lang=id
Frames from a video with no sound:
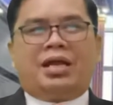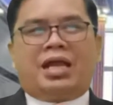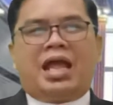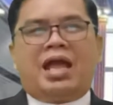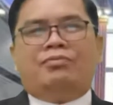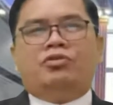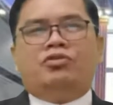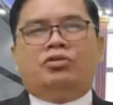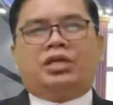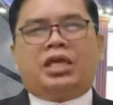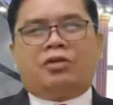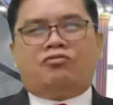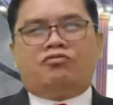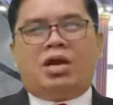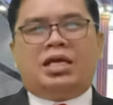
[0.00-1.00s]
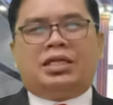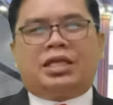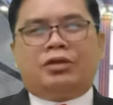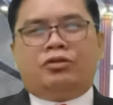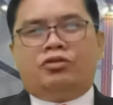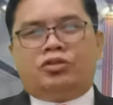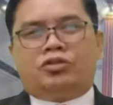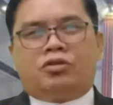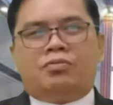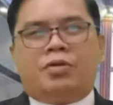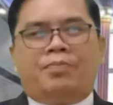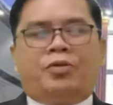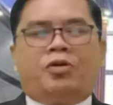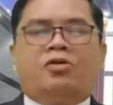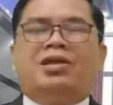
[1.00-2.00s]
kamu kekuatan untuk
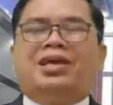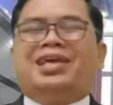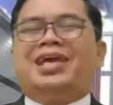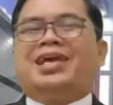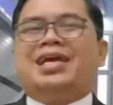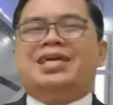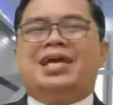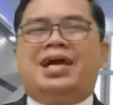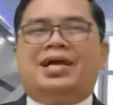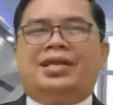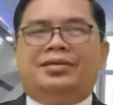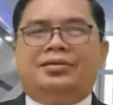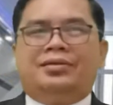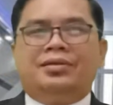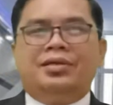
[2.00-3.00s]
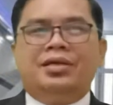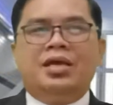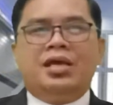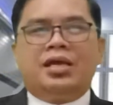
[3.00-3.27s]
memperoleh kekayaan.